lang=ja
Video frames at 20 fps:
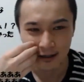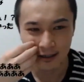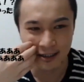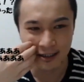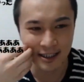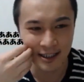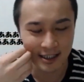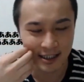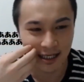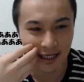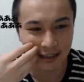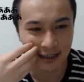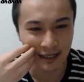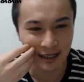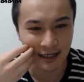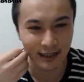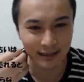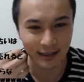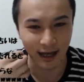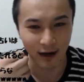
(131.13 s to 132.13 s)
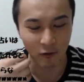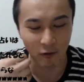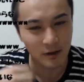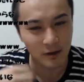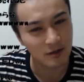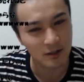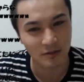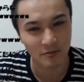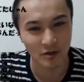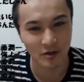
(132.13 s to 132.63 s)
一時期やってなかったお
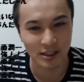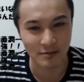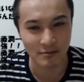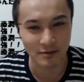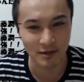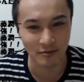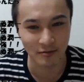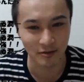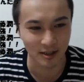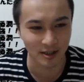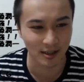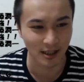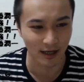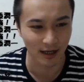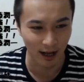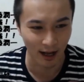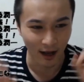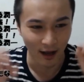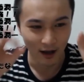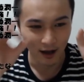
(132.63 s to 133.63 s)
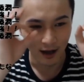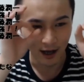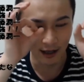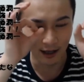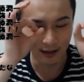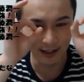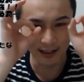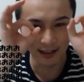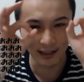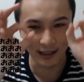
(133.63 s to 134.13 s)
みくじも1ミリも信じてねあ
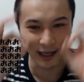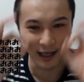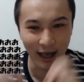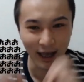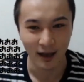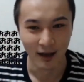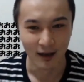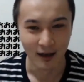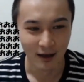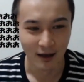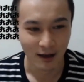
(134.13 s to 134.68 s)
のなんだっけ